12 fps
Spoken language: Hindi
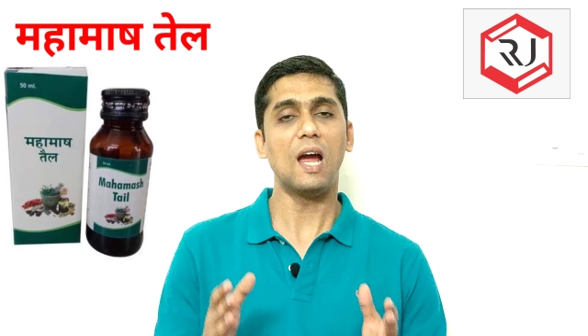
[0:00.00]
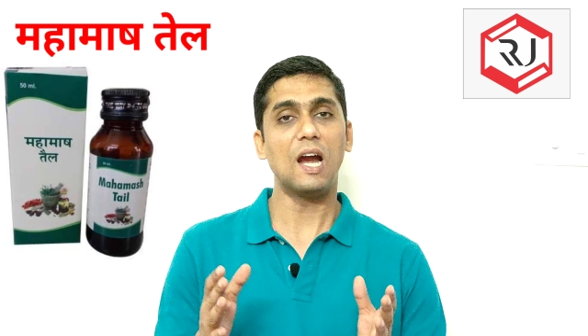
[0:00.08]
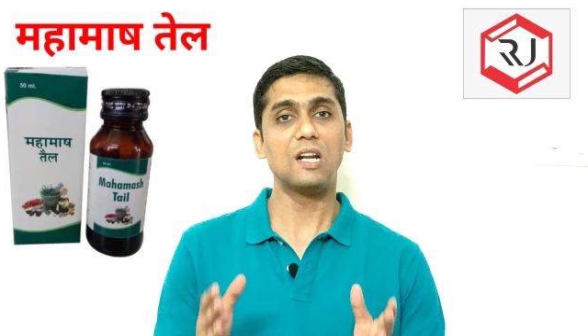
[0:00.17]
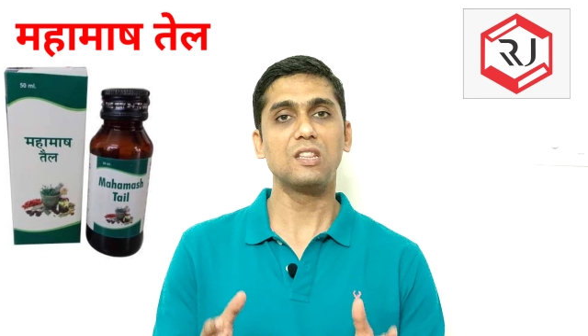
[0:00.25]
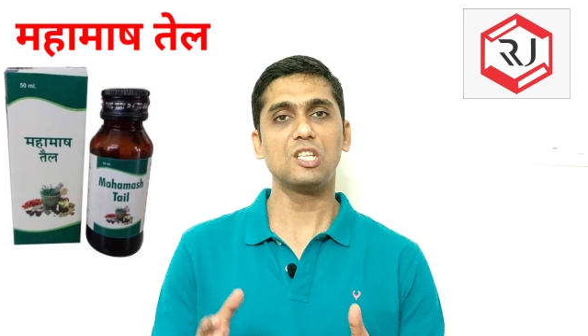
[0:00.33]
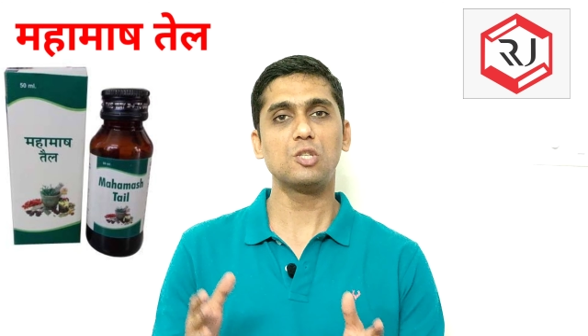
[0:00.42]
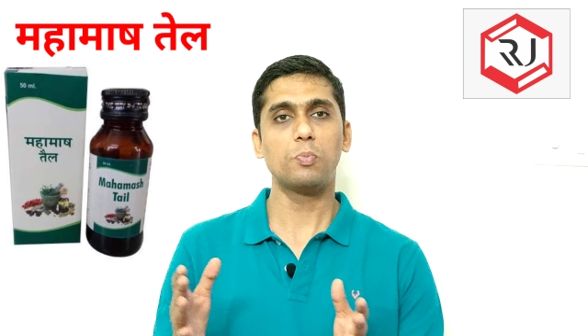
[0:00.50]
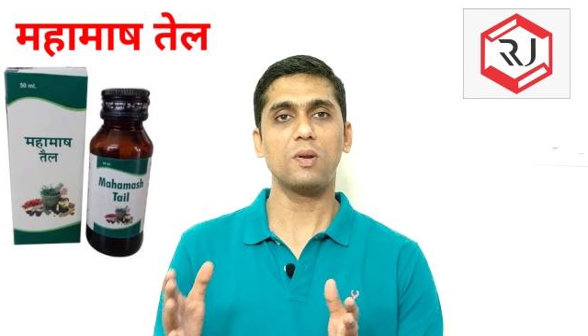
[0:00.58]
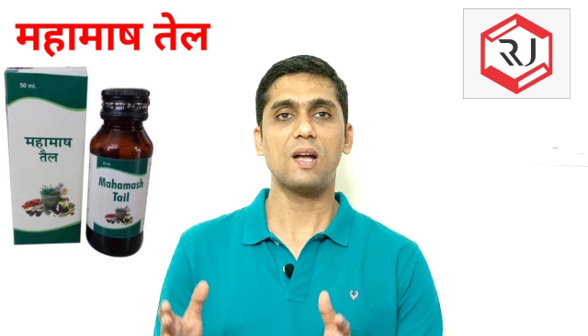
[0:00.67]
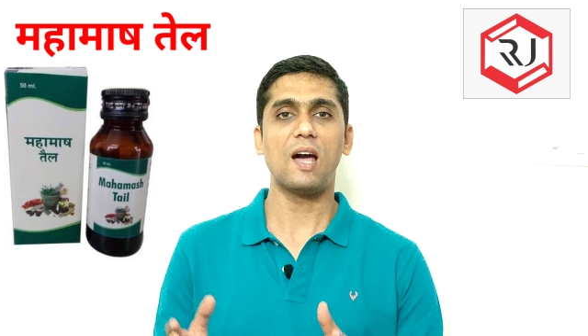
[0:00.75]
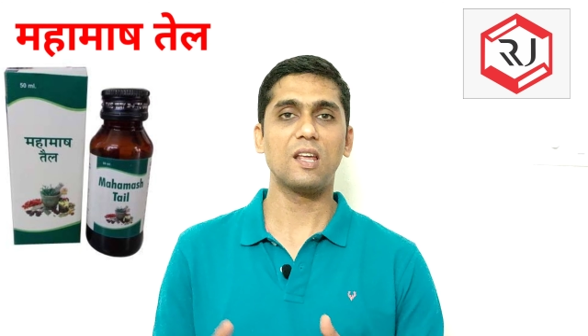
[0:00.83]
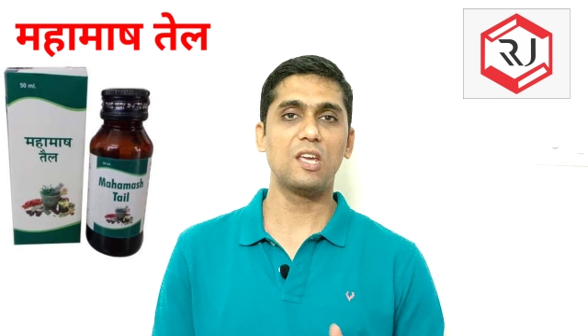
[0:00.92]
38
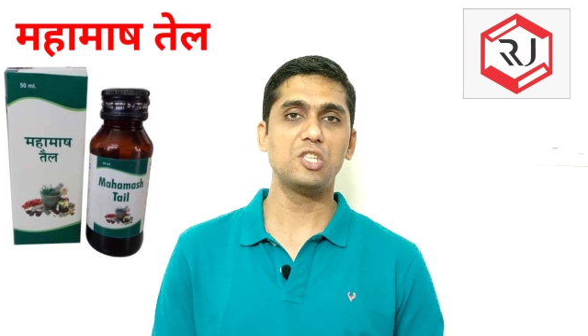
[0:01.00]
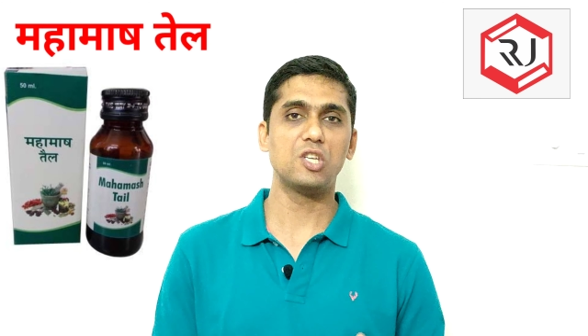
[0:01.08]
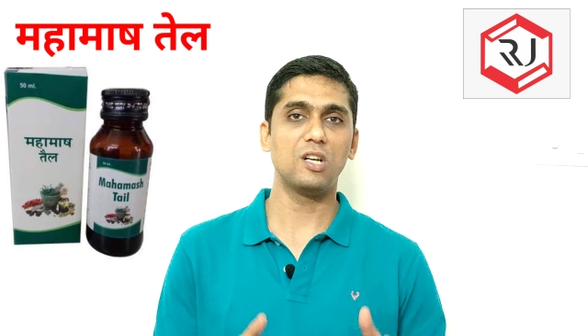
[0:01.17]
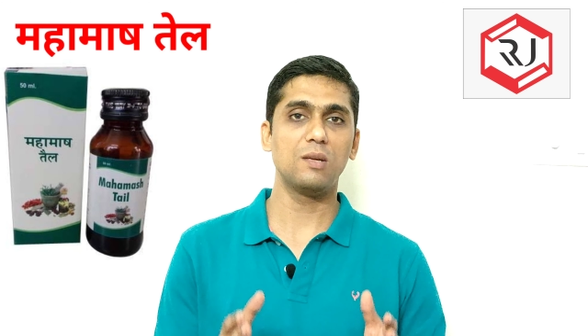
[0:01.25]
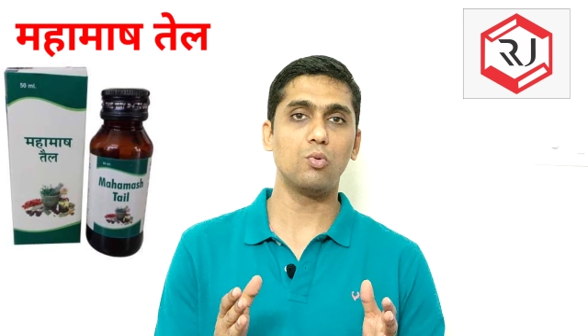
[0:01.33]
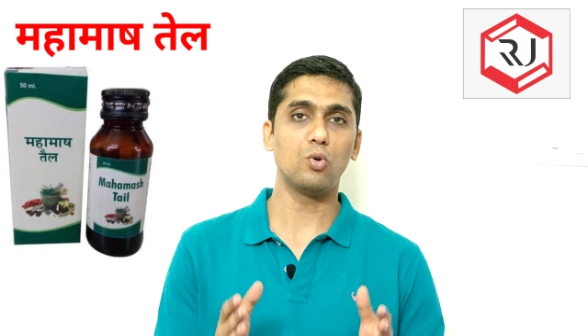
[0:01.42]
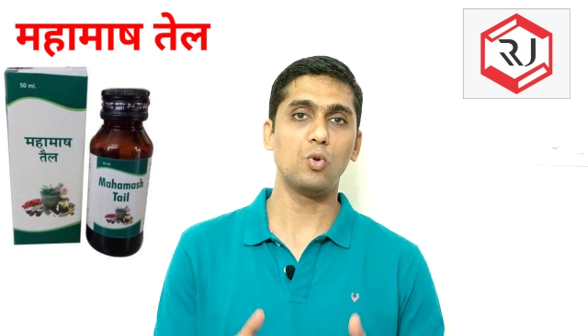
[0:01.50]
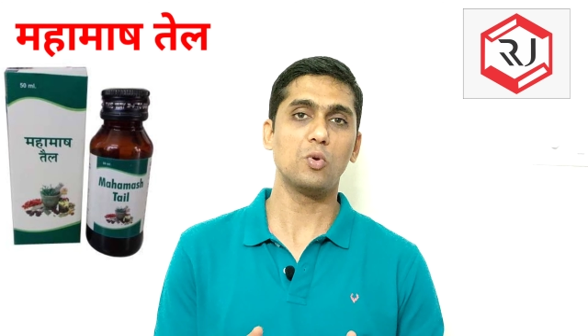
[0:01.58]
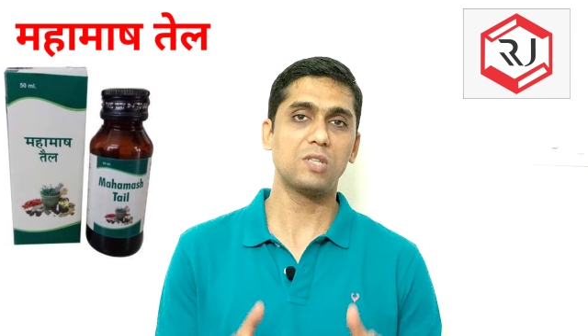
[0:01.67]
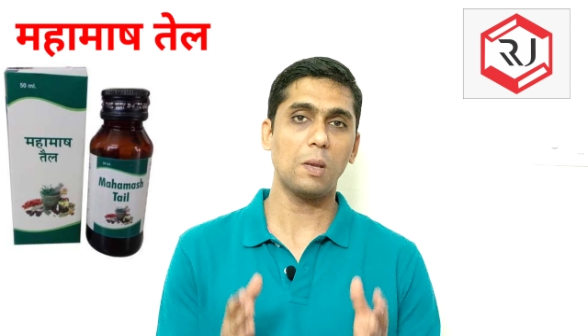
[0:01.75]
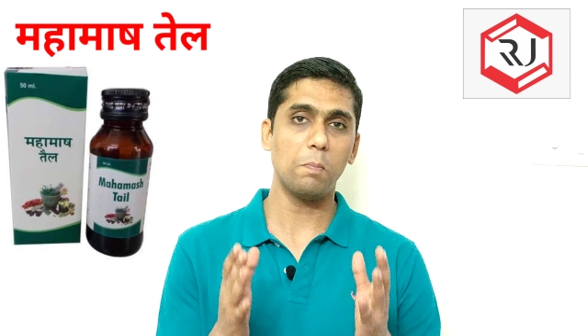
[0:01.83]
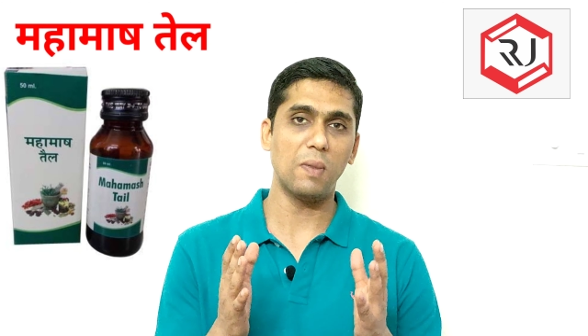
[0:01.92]
प्रकार की जड़ी बूटियों
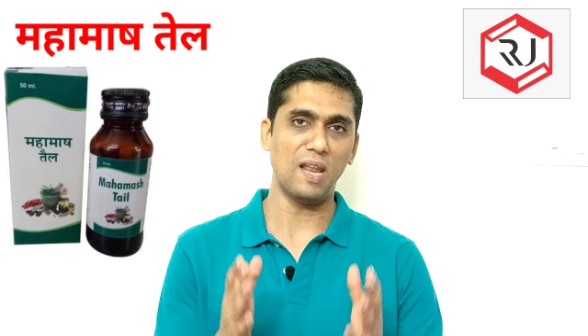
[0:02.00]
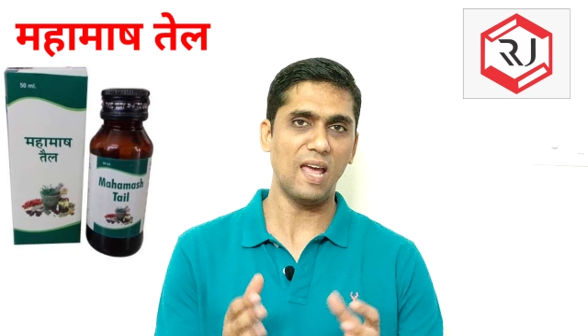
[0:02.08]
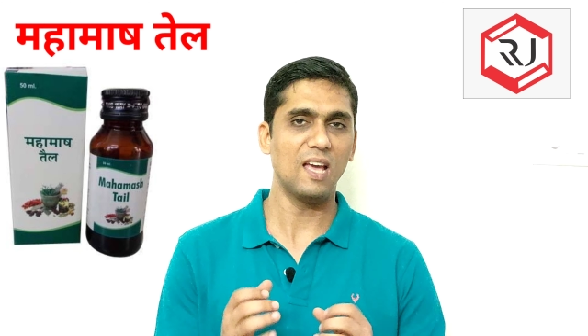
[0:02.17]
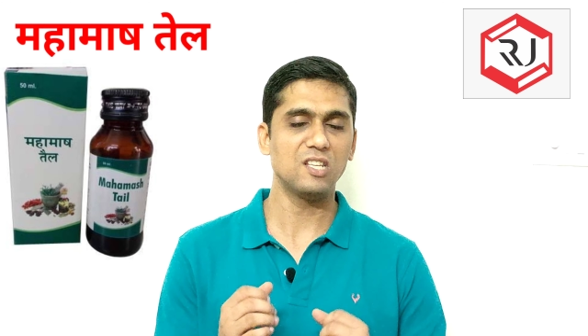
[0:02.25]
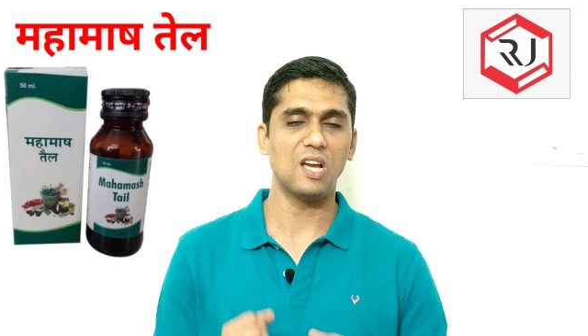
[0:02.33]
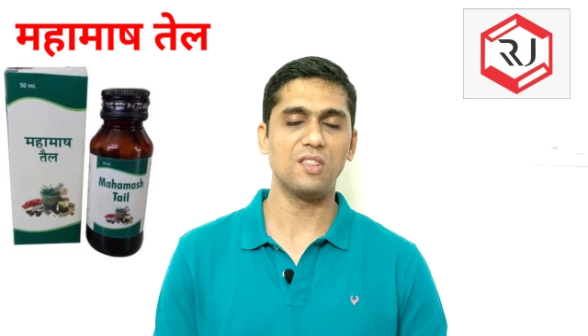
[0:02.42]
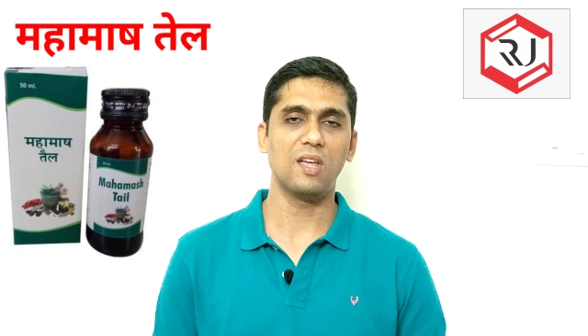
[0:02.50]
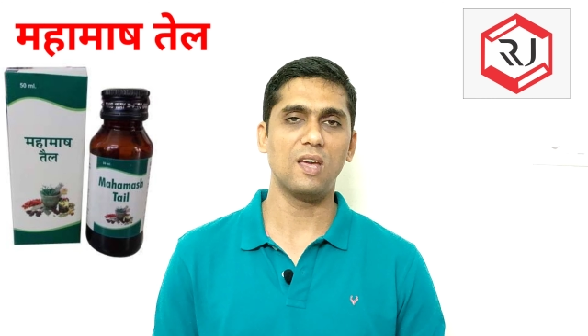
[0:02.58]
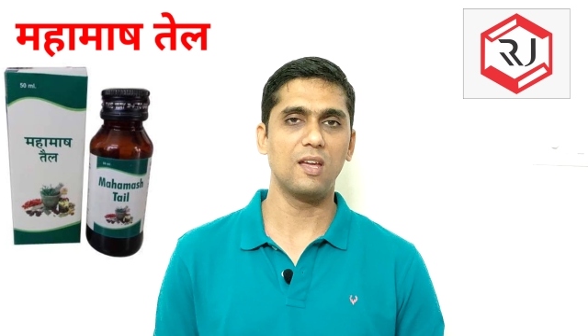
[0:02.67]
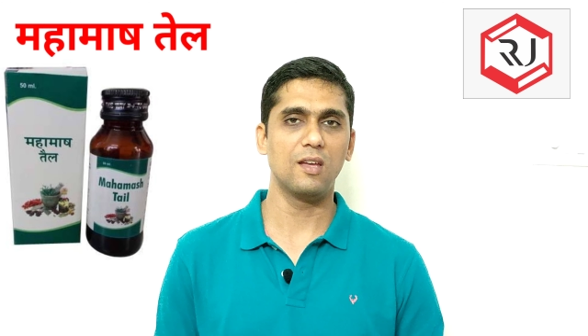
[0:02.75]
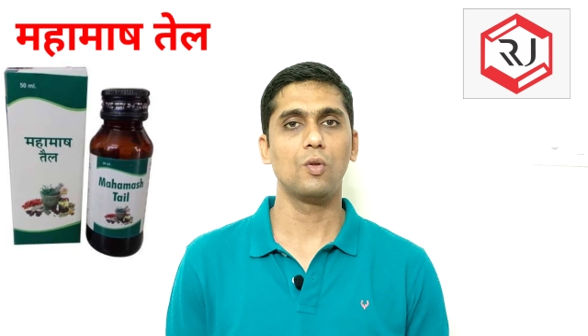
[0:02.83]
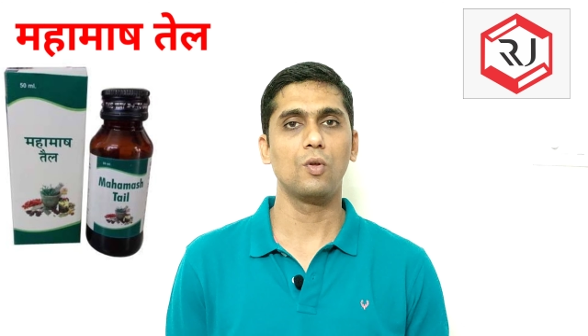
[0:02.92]
से बनाया जाता है